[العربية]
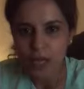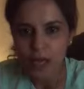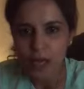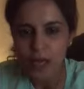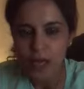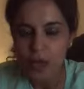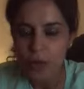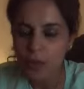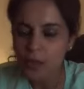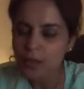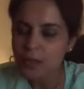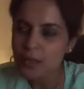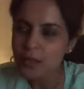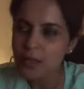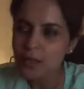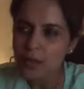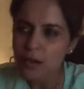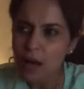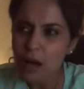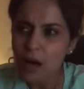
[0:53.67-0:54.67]
الروايه دي
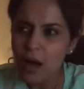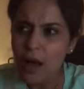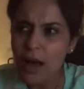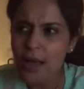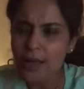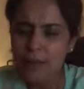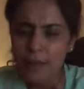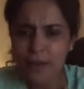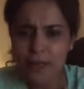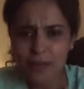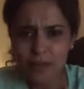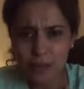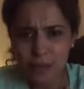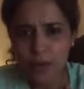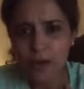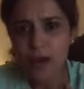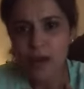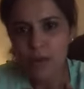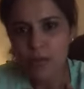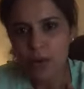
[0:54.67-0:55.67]
الصراحه انا
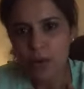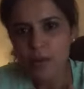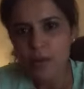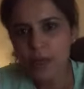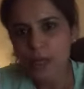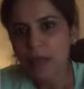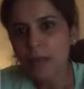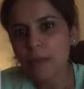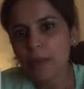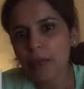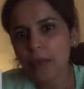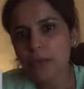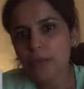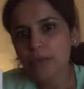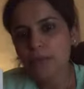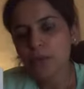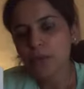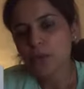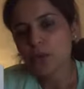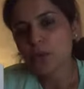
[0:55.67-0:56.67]
بعتبرها برغم ان انا
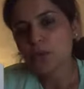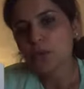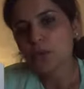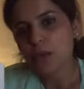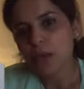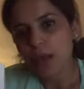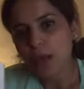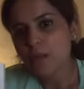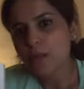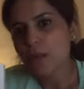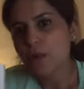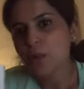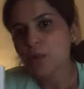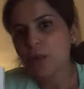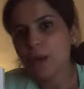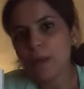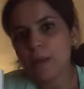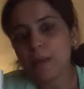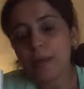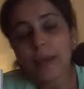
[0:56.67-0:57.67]
بحب دكتور ايمن
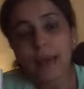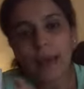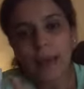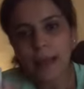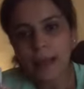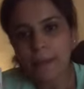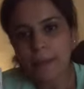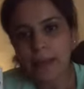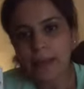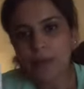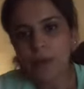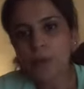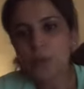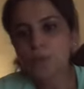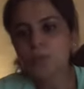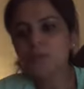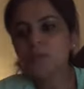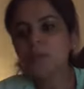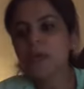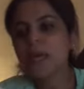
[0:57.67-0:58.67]
وجميع اعماله
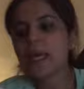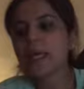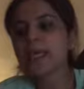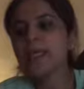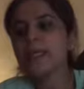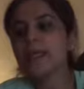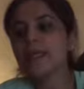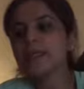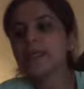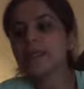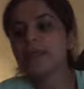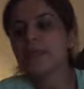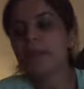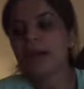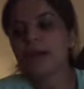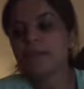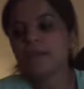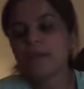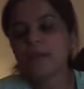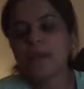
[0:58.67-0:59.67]
الا اني
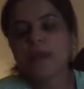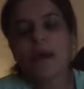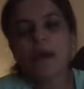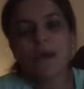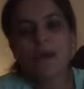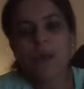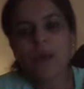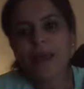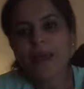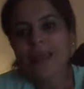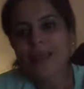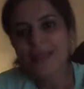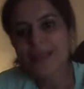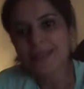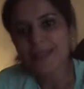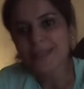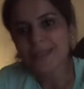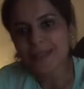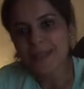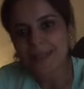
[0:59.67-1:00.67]
بعتبرها روايه
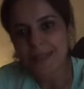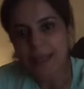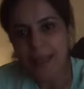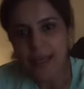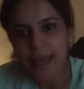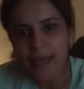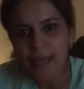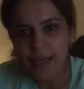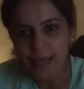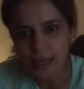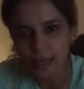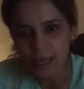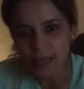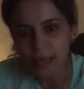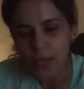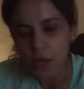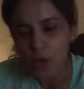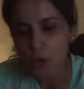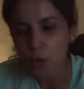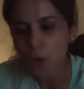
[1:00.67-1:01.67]
استثنائيه
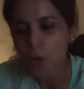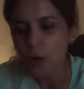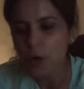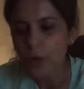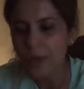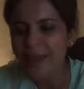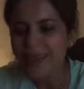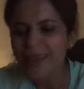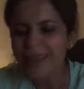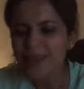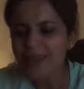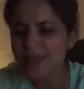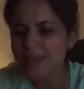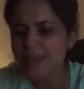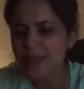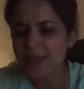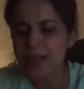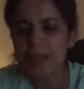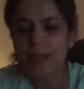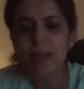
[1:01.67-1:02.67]
وروايه
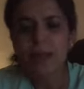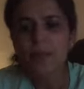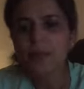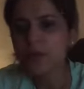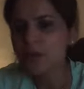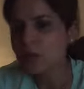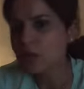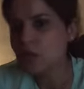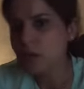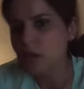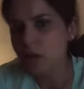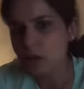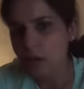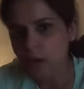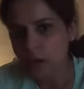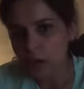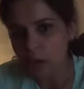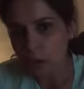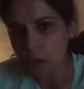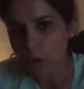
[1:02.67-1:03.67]
انسانيه من الدرجه
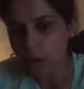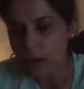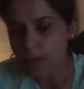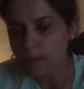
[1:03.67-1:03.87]
الاولى